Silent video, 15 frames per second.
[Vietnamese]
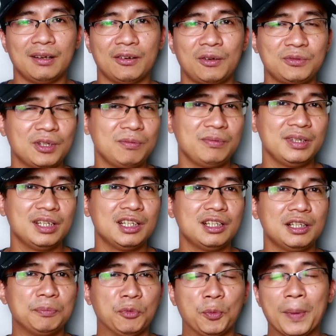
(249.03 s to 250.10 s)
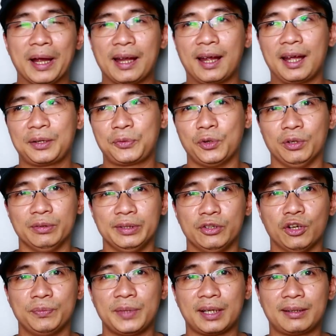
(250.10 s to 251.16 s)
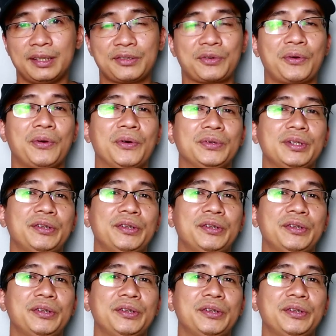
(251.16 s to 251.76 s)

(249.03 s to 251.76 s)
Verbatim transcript: nó cũng giống như một bài hát của nhóm nhạc disco